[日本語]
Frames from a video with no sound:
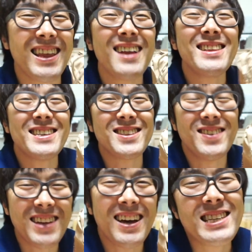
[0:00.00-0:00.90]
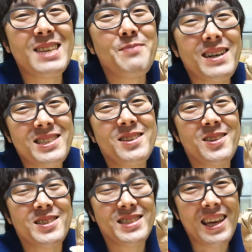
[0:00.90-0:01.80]
なんでしょうねいきま
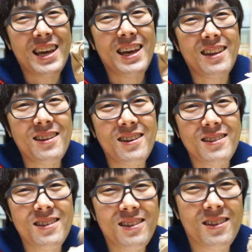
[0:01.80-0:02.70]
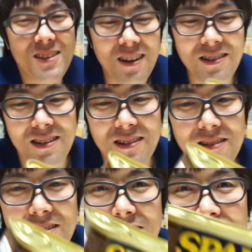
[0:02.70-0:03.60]
しょうせーのドン
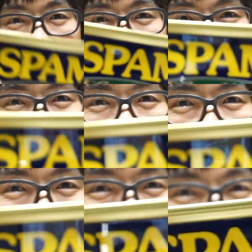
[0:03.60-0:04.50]
ス